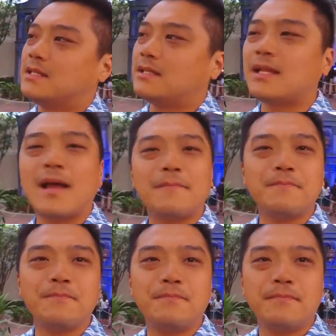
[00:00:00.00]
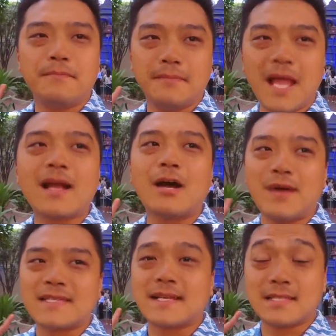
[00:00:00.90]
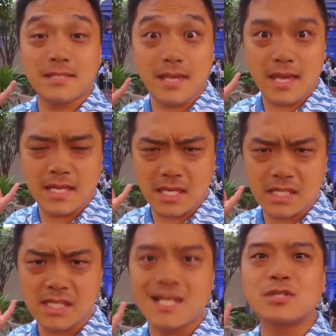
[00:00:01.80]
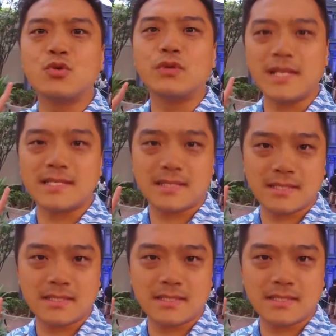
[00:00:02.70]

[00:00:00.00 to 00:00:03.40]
ただ中は撮影禁止だそうです